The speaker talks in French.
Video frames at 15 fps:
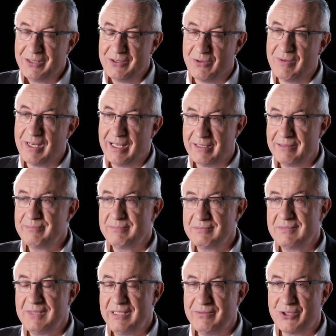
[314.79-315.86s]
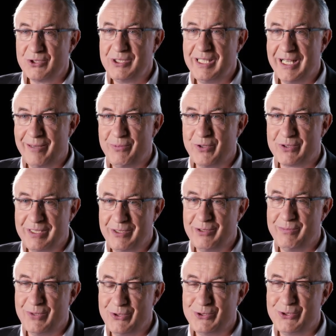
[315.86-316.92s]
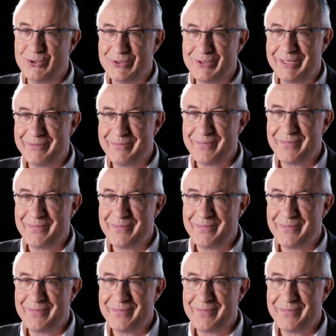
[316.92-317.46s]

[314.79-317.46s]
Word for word: Donc voilà, l'Évangile a apporté de bonnes choses.